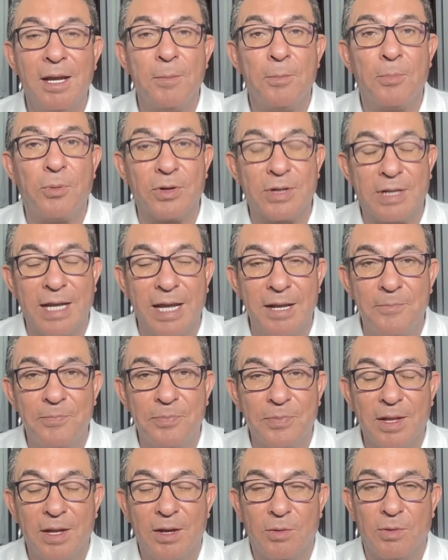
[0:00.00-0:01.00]
¿Por qué?
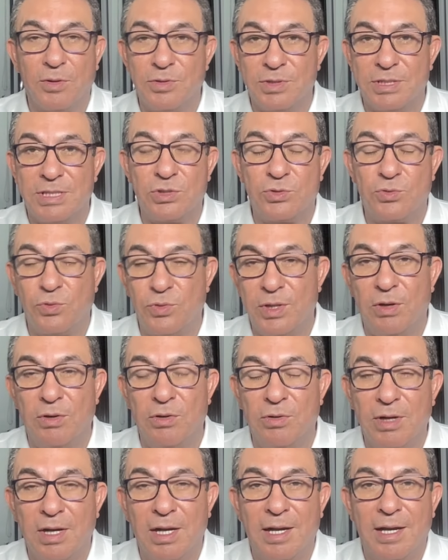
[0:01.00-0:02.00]
Cuando se
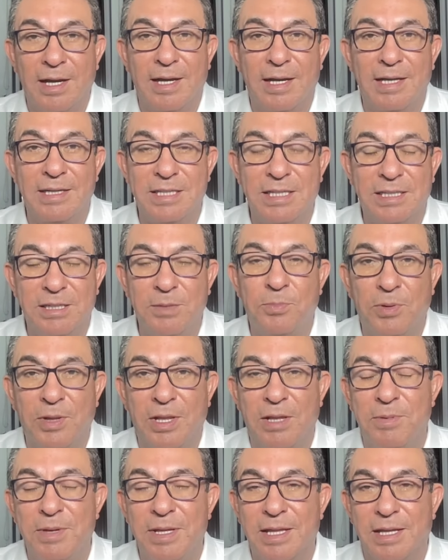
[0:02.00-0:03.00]
estudió ese tipo
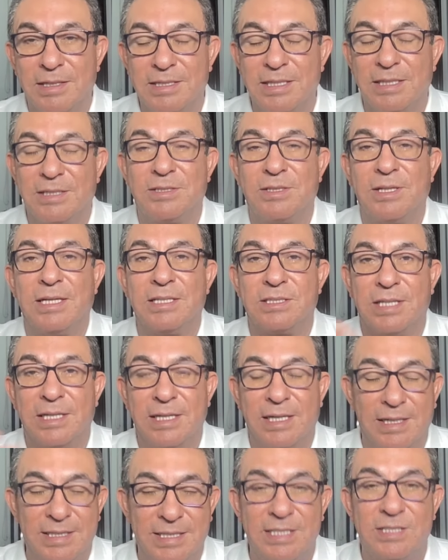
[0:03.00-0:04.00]
de vida,
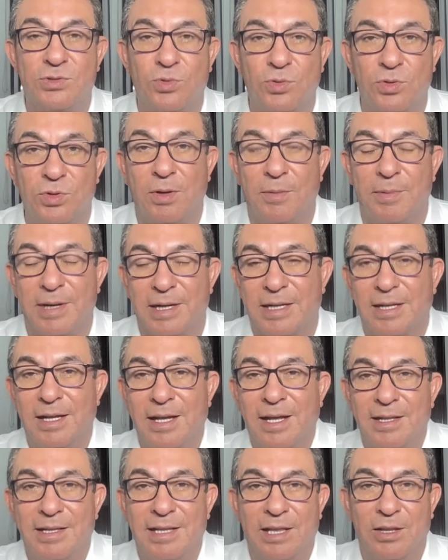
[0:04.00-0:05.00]
se, les estudió a ver
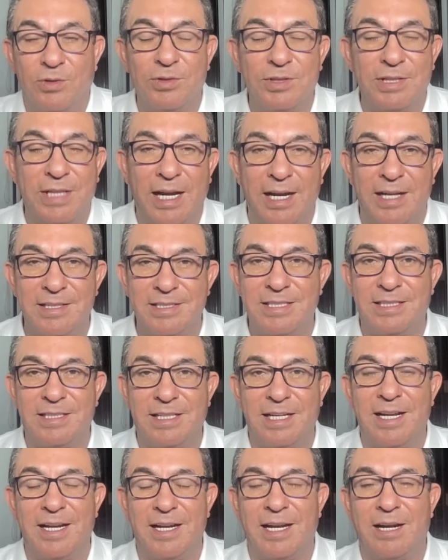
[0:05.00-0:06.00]
de dónde eran, si
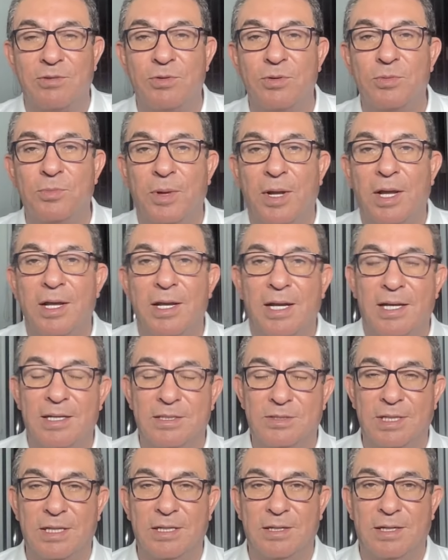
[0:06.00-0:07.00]
tenían algún
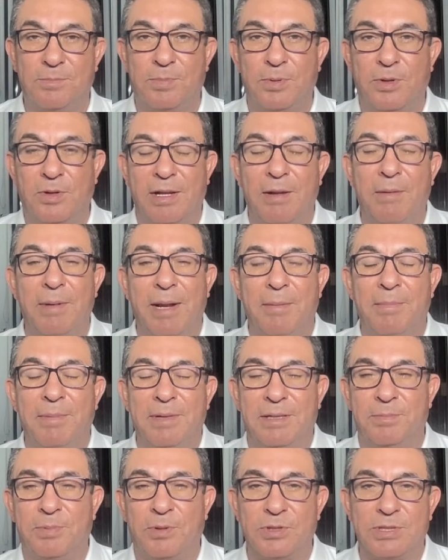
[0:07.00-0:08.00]
probable
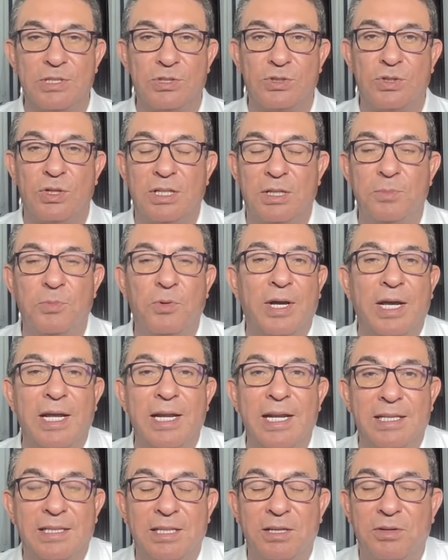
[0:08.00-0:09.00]
proceso de tipo
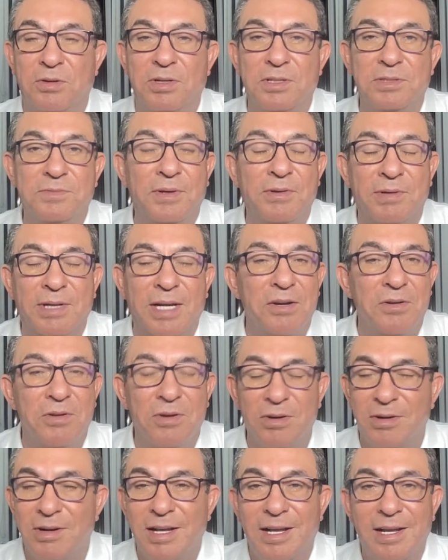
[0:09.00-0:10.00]
genético, y vio que
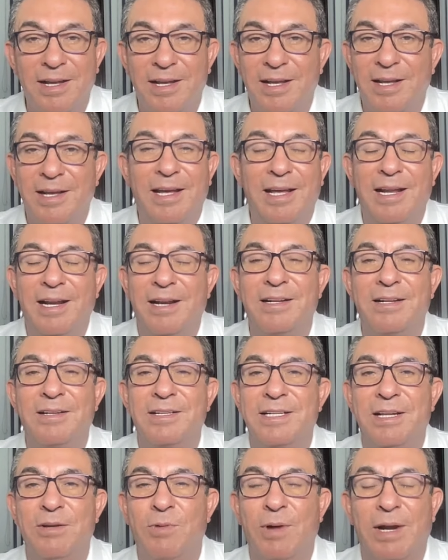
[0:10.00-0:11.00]
no, eran
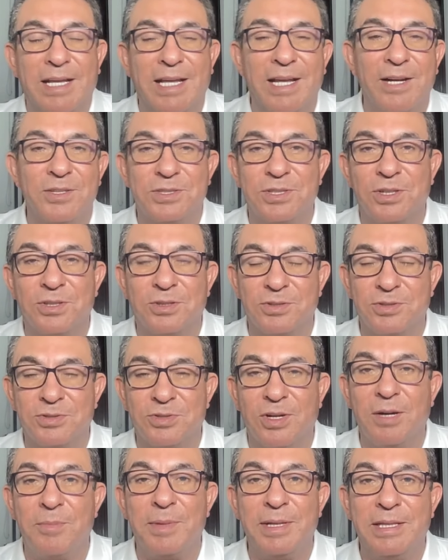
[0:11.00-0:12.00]
igual que nosotros,
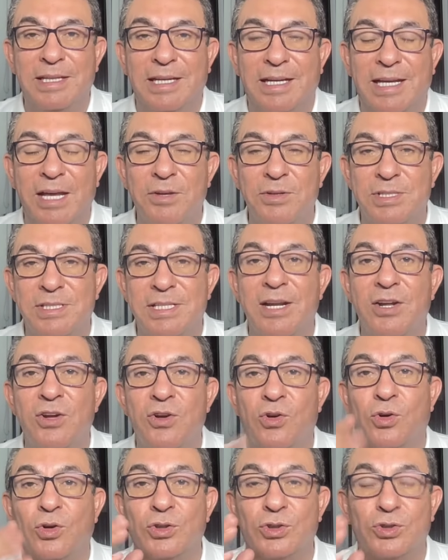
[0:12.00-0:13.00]
solamente que ellos
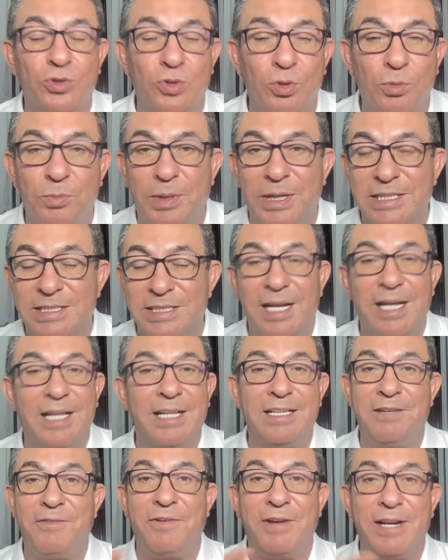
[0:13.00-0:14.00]
tienen costumbres
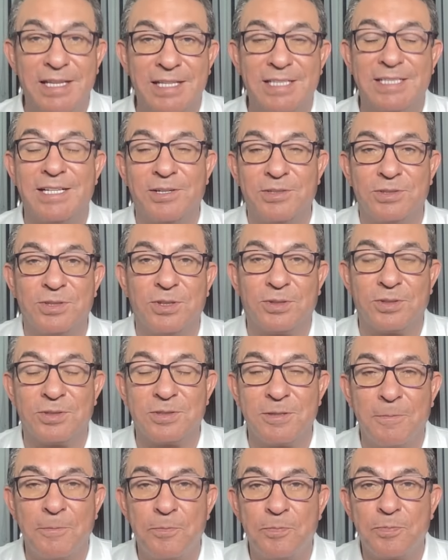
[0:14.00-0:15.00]
diferentes a
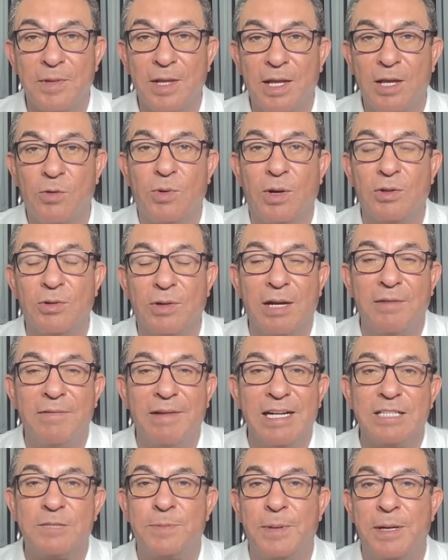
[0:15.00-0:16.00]
nosotros. Y cuando a
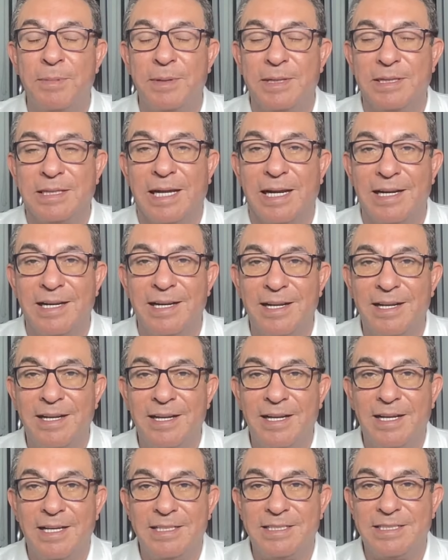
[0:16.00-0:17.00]
nivel experimental
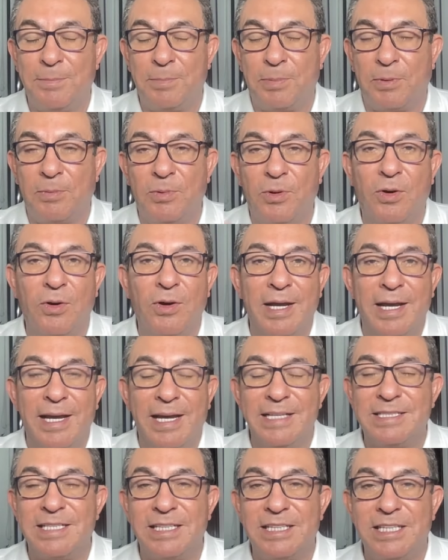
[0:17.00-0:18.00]
se probó
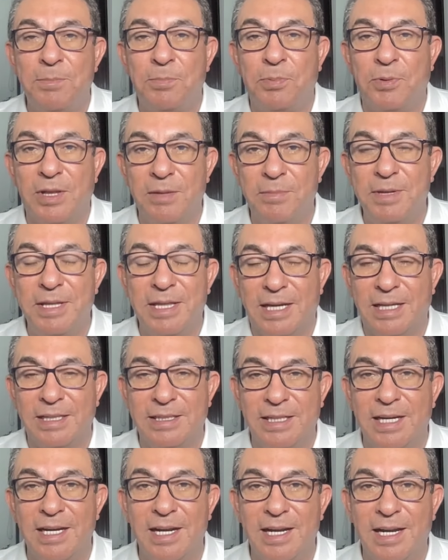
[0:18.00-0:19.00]
ese tipo de vida que
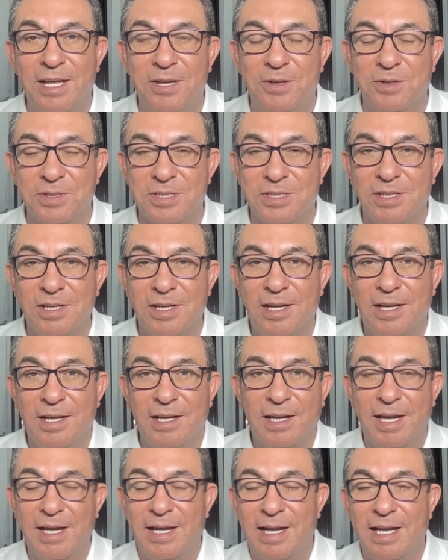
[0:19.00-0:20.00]
tenían ellos
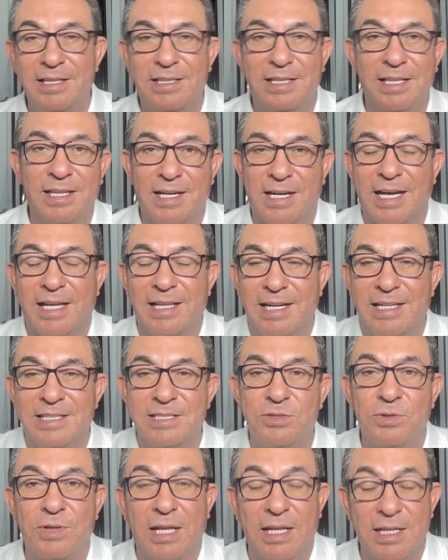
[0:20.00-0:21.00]
en gente de acá de las
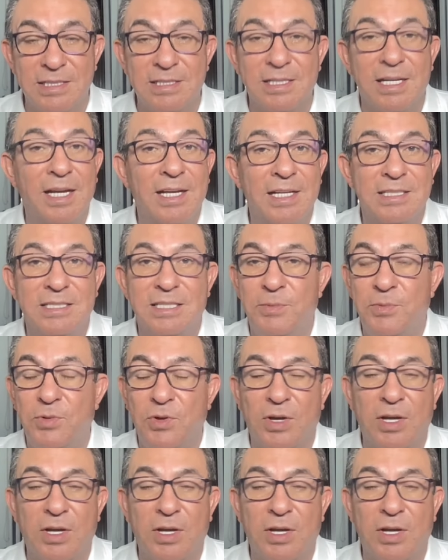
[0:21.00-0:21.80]
ciudades, se vio